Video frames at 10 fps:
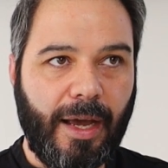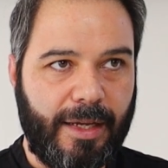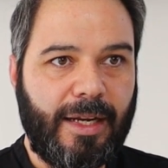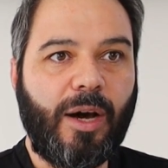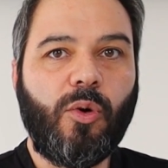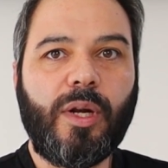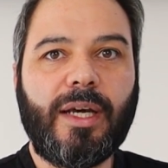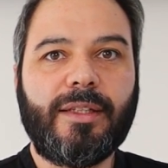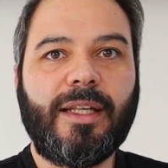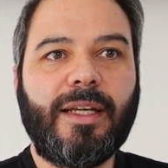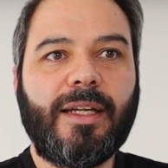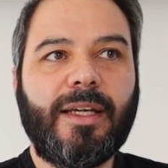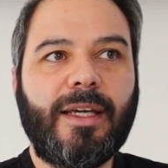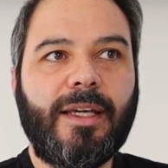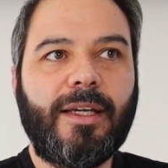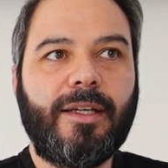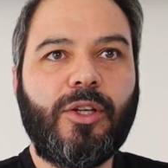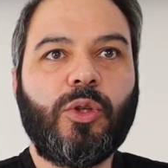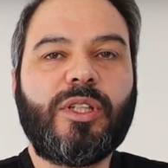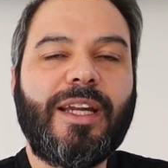la hora tener que
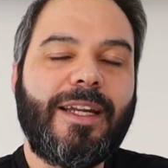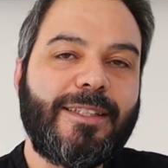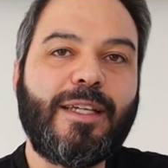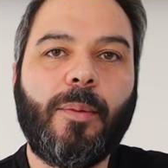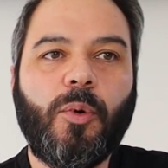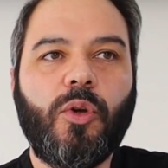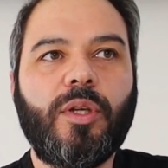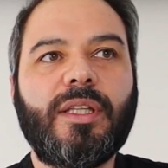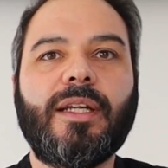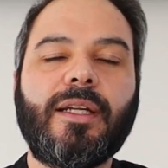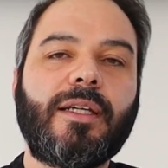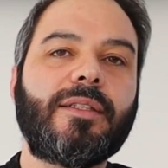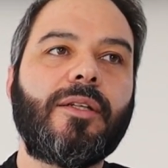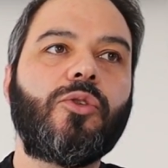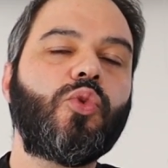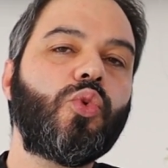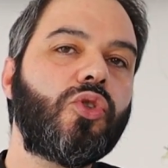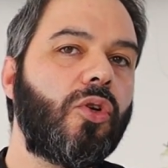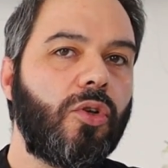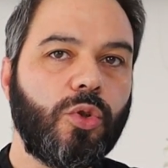no tener ese apoyo y tener que hacerlo tú
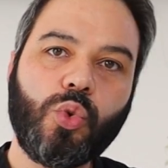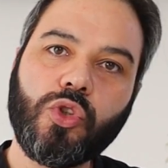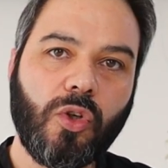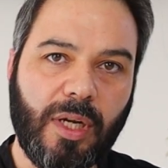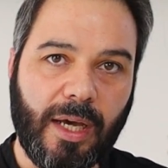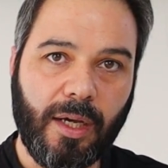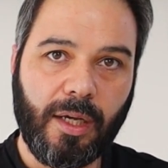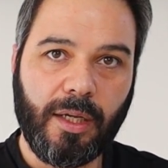solo, tú sola.